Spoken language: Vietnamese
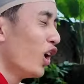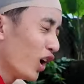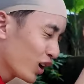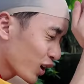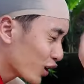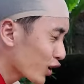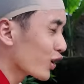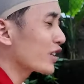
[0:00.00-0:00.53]

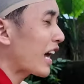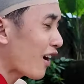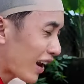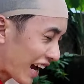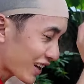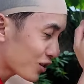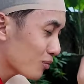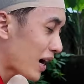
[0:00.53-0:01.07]
thôi thôi thôi
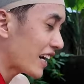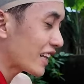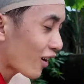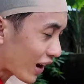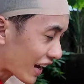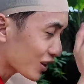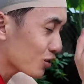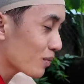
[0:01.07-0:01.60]
tao lại chúng mày
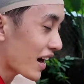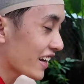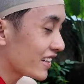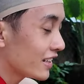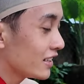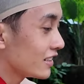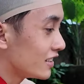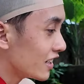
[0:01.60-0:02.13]
tao lại chúng mày
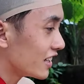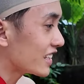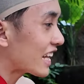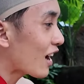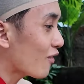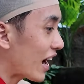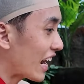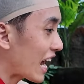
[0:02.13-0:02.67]
giờ
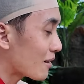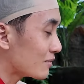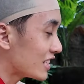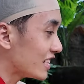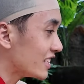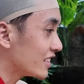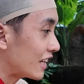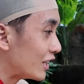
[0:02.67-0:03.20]
tao phải làm
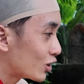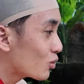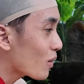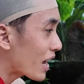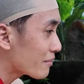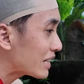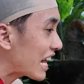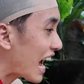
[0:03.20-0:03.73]
gì thì
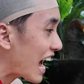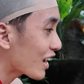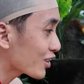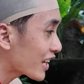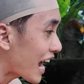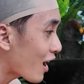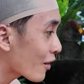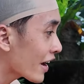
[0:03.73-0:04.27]
chúng mày mới tha
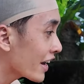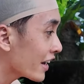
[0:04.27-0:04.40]
cho tao